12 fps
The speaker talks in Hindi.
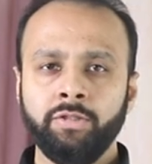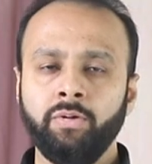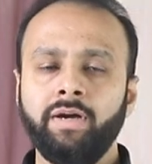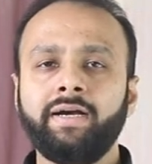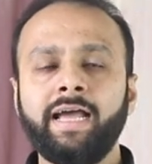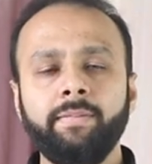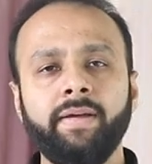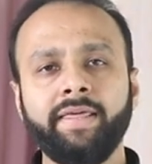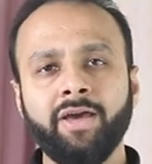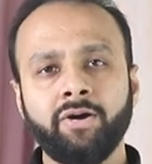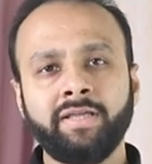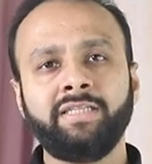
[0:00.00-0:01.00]
तो कई बार
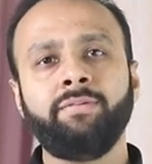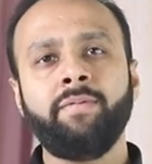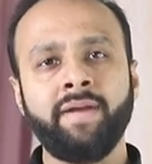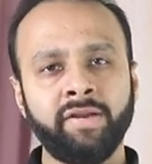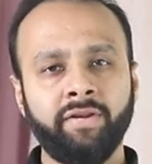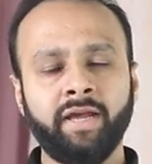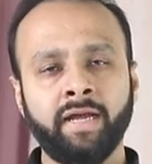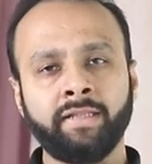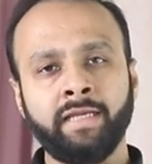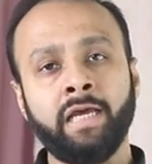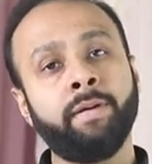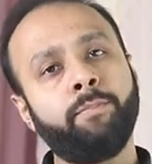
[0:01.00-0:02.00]
क्या होता है जब हम एंट्री
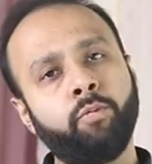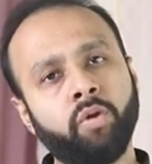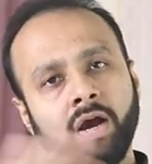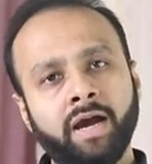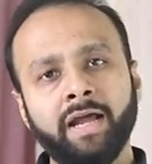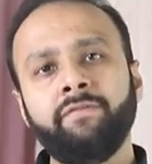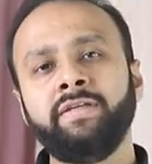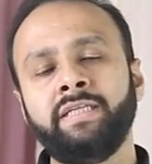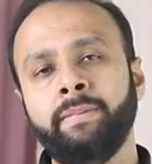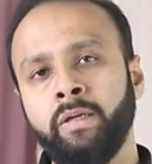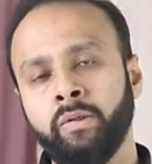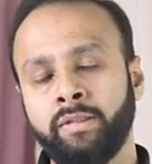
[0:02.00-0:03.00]
करते हैं हमें पूरा घर
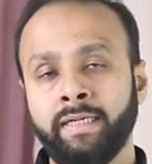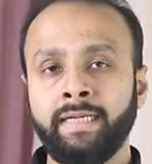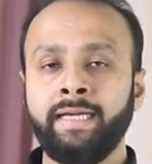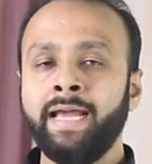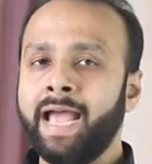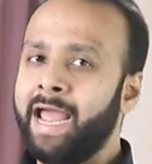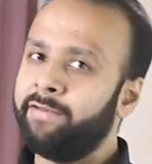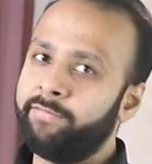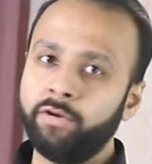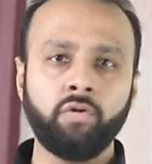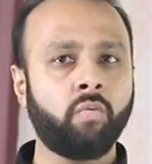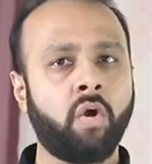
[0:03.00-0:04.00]
विजिबल होता है एंड
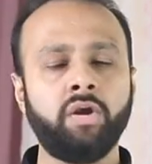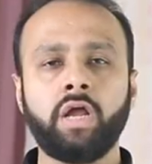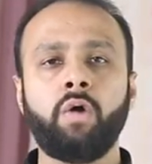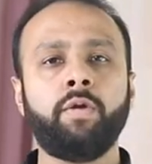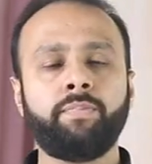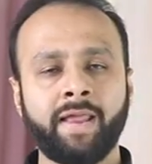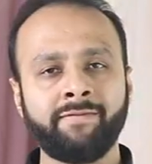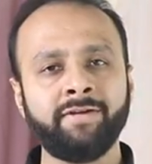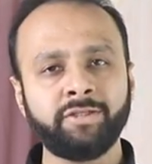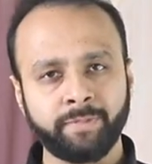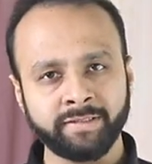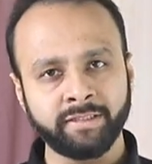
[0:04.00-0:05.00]
वी डोंट वांट आवर
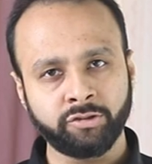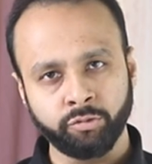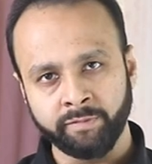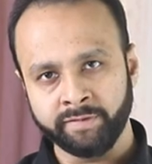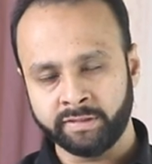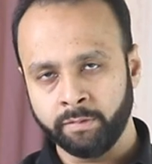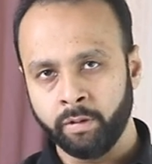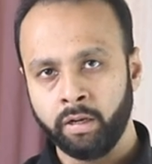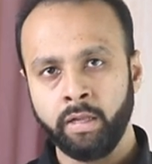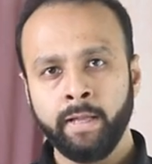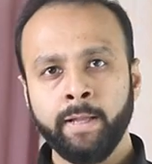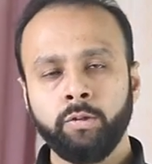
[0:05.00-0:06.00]
प्राइवेट स्पेसेस टू बी विजिबल
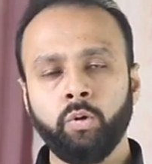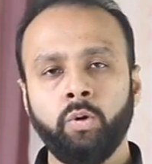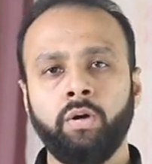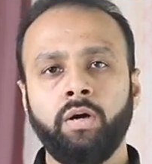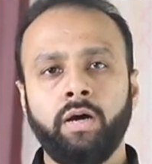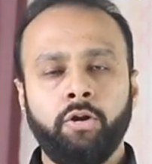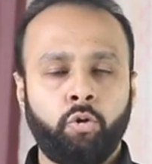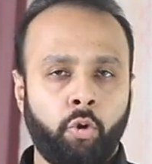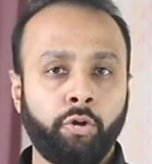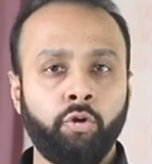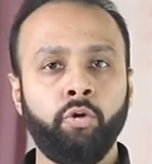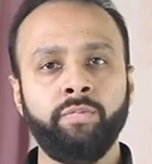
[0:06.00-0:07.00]
तो
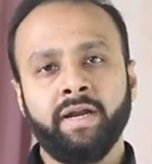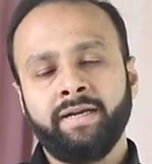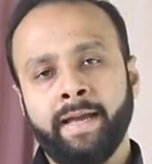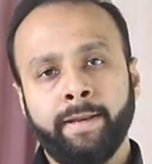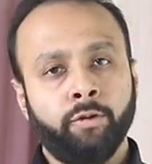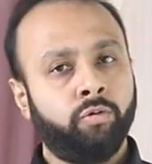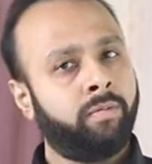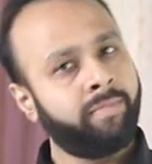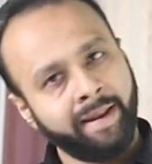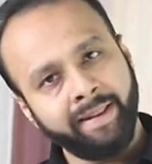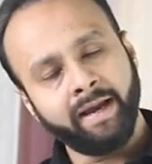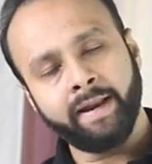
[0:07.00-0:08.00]
ड्राइंग रूम या डाइनिंग रूम हम
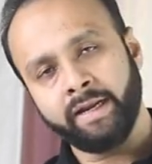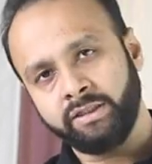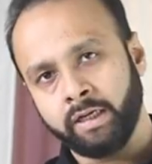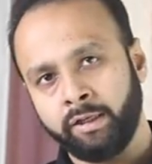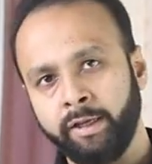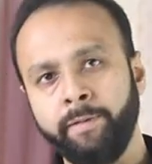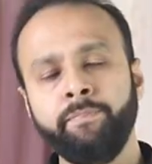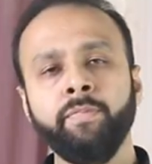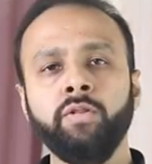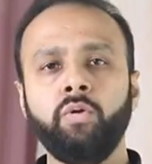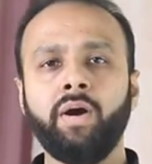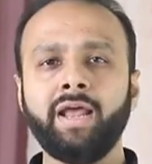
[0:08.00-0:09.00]
नहीं दिखाना चाहते
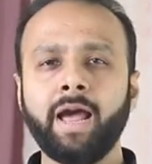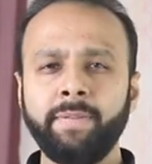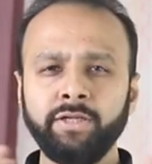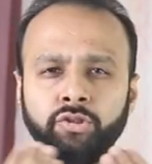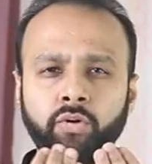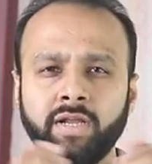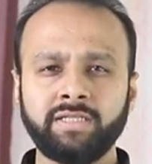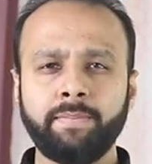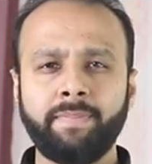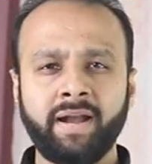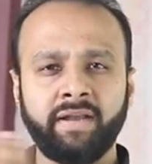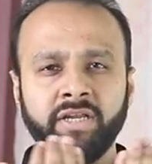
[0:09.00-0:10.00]
तो अगर आप एक छोटा सा
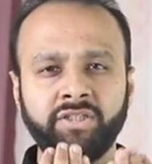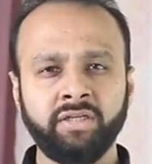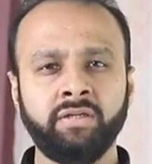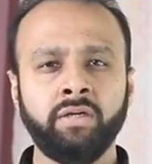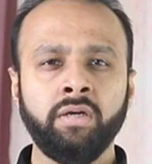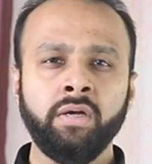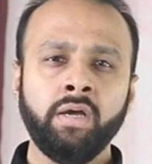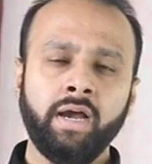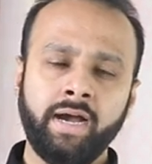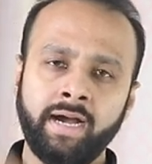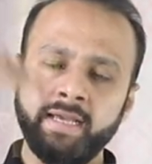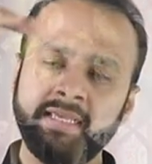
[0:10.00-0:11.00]
पार्टीशन
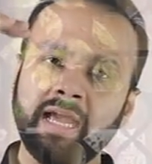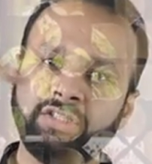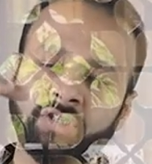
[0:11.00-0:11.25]
या